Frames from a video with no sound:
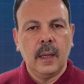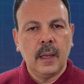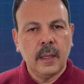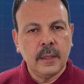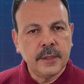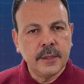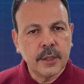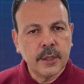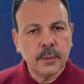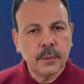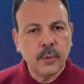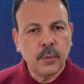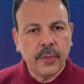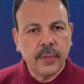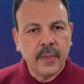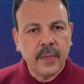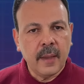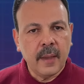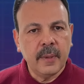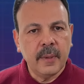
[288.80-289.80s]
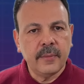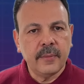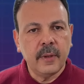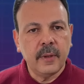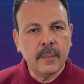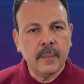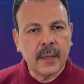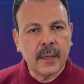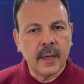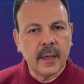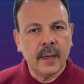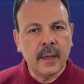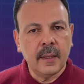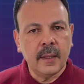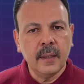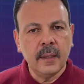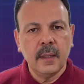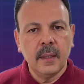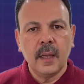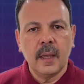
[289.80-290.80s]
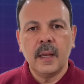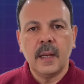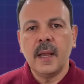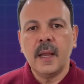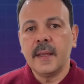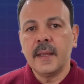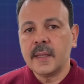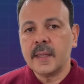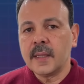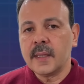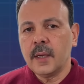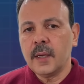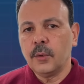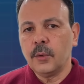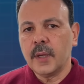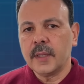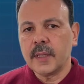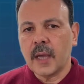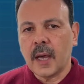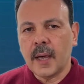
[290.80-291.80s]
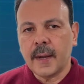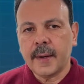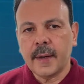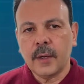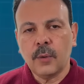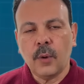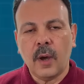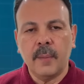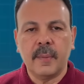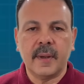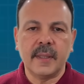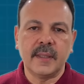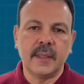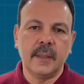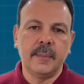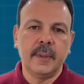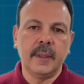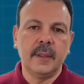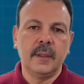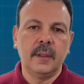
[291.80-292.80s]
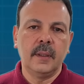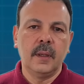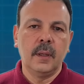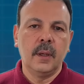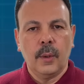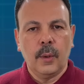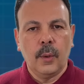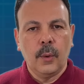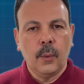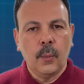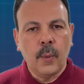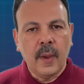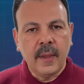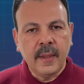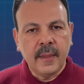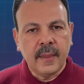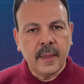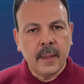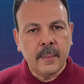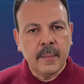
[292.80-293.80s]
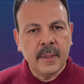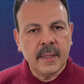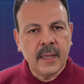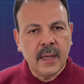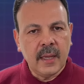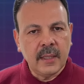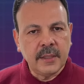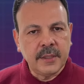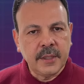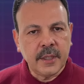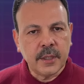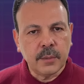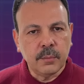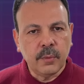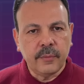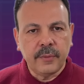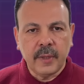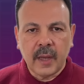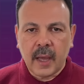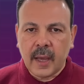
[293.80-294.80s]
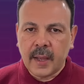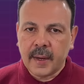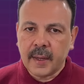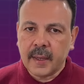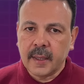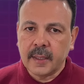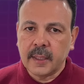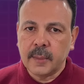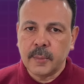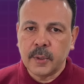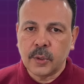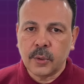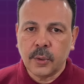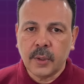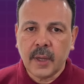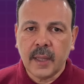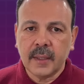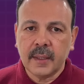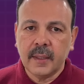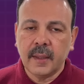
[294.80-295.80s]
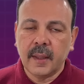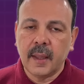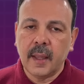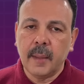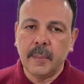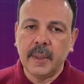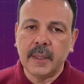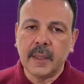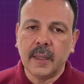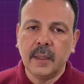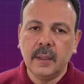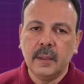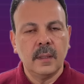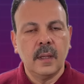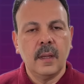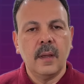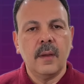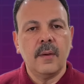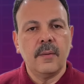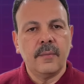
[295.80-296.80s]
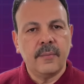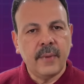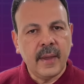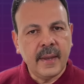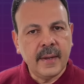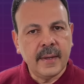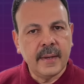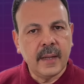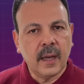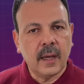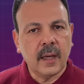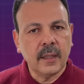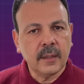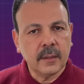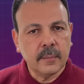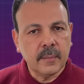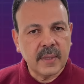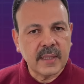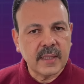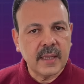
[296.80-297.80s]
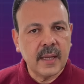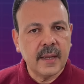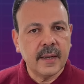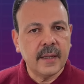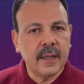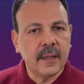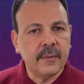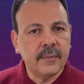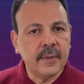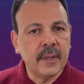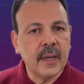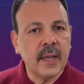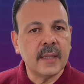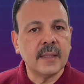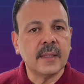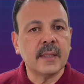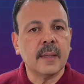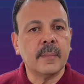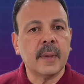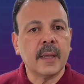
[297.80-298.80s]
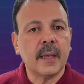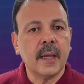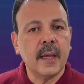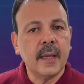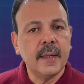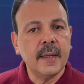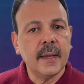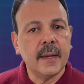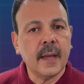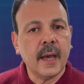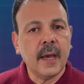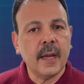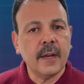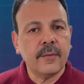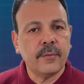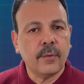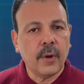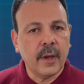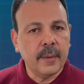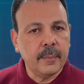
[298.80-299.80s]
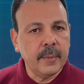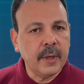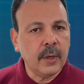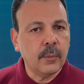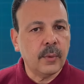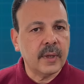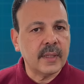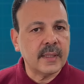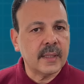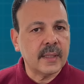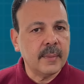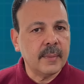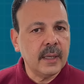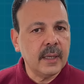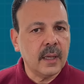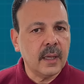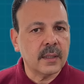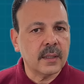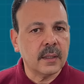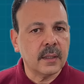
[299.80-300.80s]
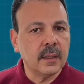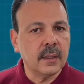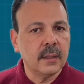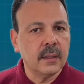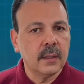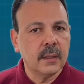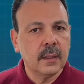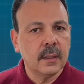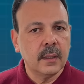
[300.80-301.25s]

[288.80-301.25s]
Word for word: الجسم الثابت في المكان لا يزال يتحرك عبر الزمن وإذا بدأ الجسم في الحركة بسرعة ثابتة فإن خط مساره في الزمكان ينحرف عن محور الزمن الأصلي